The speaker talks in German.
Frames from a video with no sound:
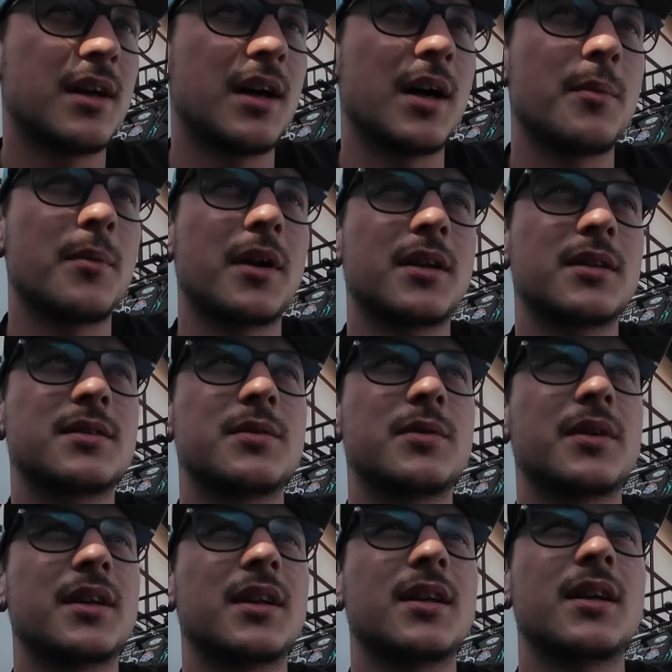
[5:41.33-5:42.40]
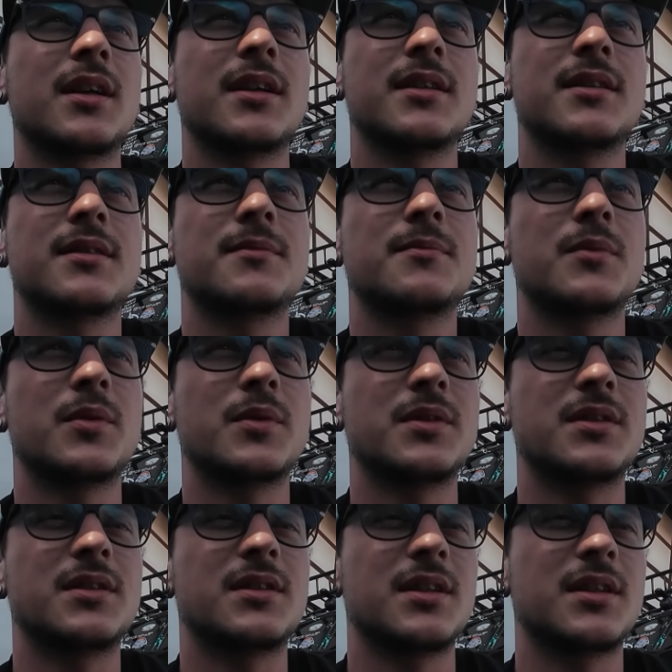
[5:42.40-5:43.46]
einmal restaurieren reicht
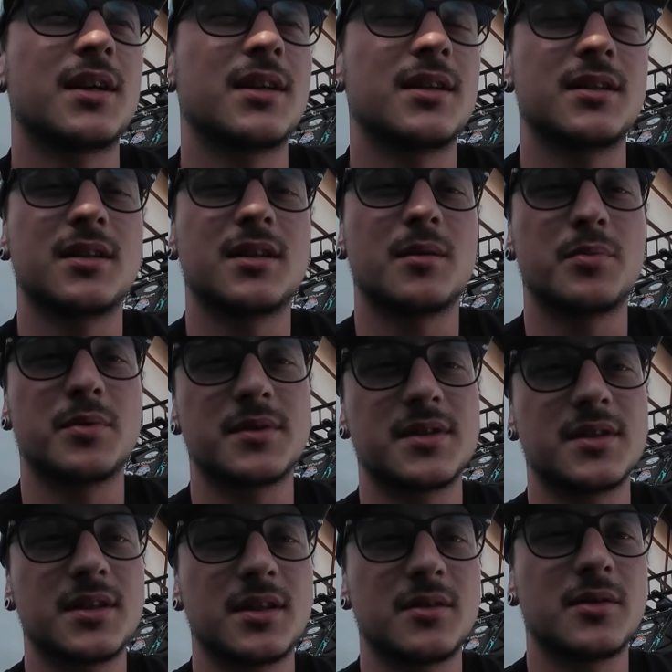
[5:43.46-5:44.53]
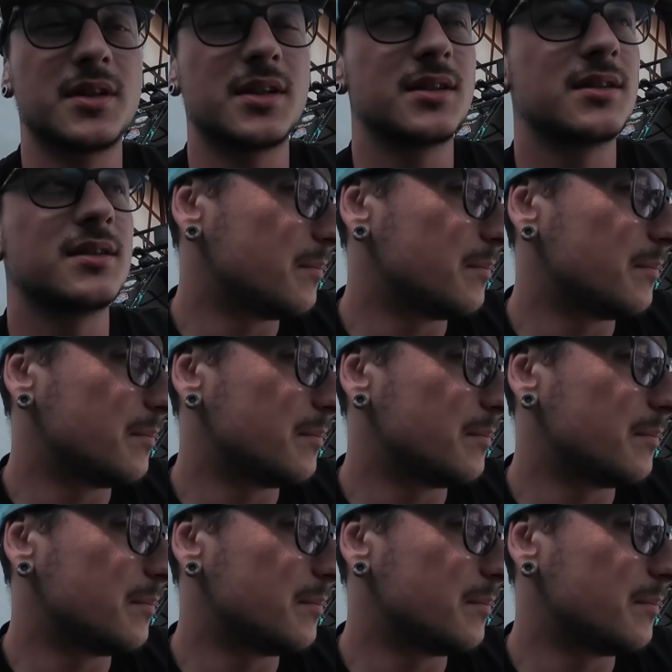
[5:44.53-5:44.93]
und die Teile, die kaputt sind, erneuern.